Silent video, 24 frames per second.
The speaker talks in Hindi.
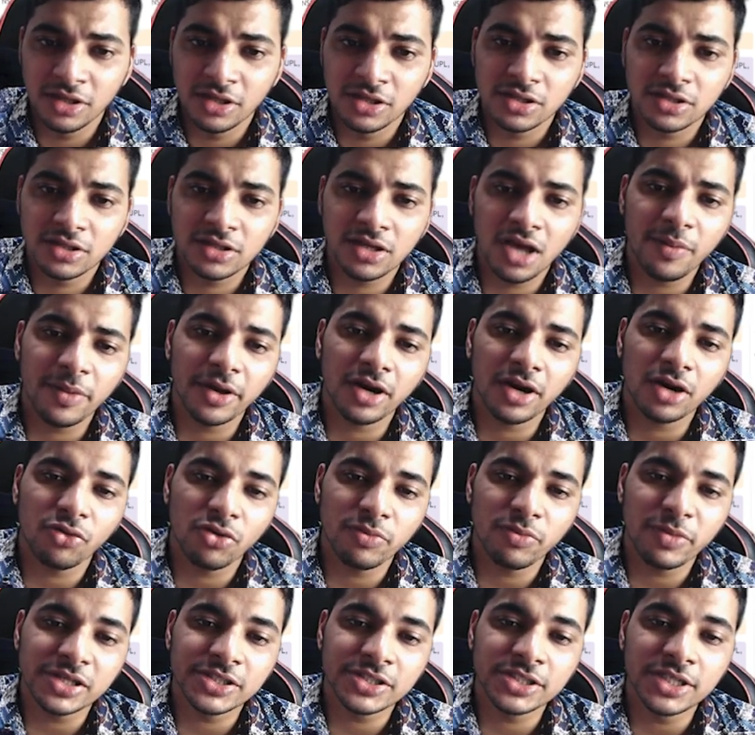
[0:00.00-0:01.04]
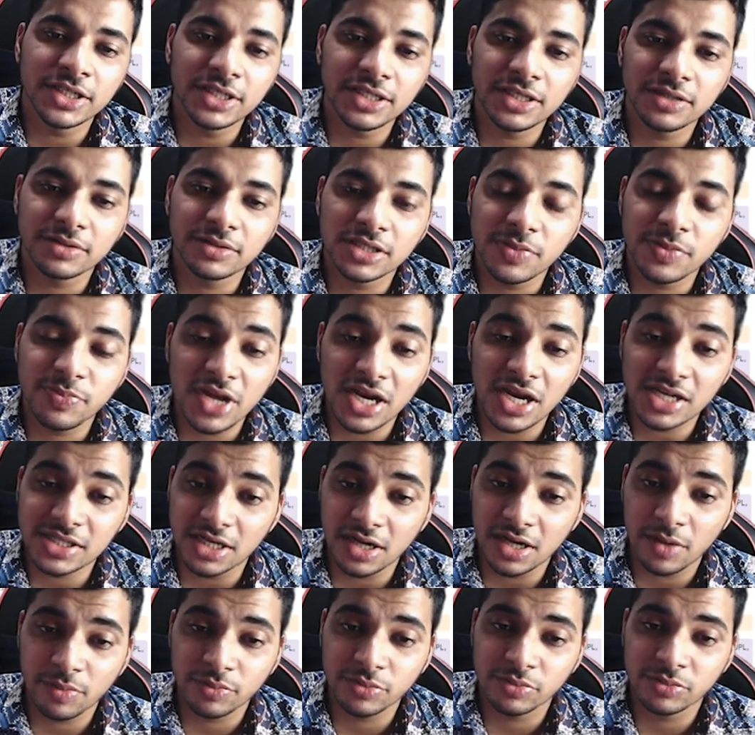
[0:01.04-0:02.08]
यहाँ पर अगर कोई मेरा सी सी पी आर
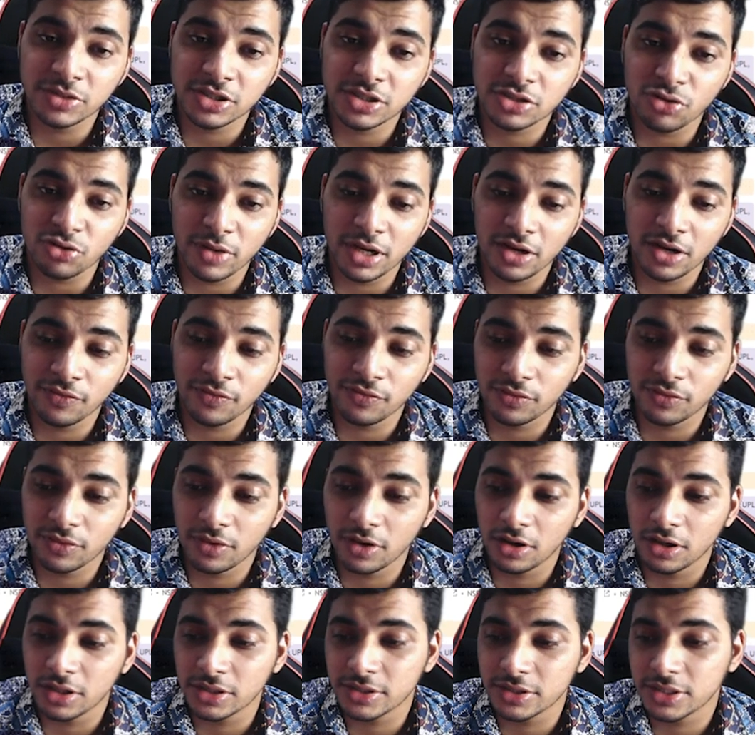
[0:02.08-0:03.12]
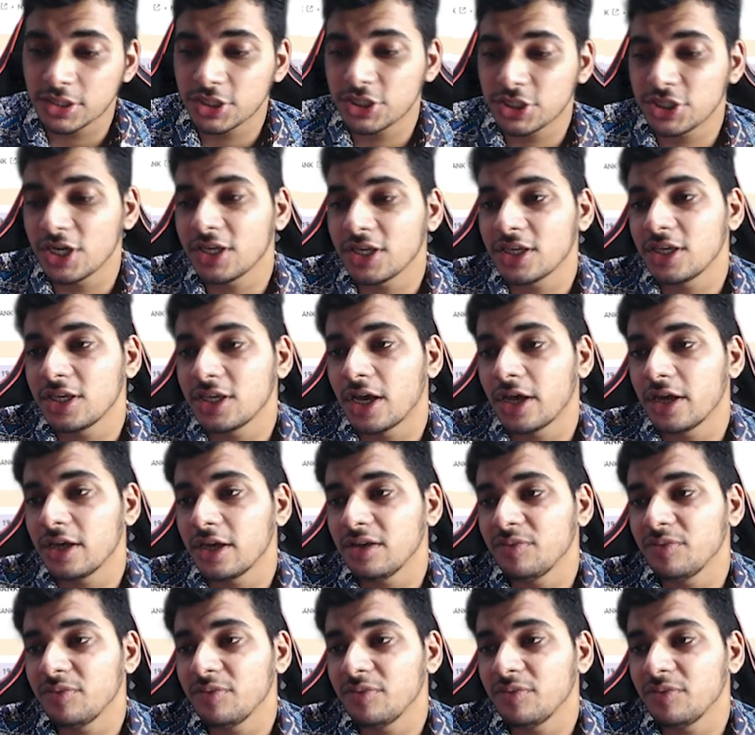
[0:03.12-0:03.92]
सेटअप जिसको मैंने शेयर किया है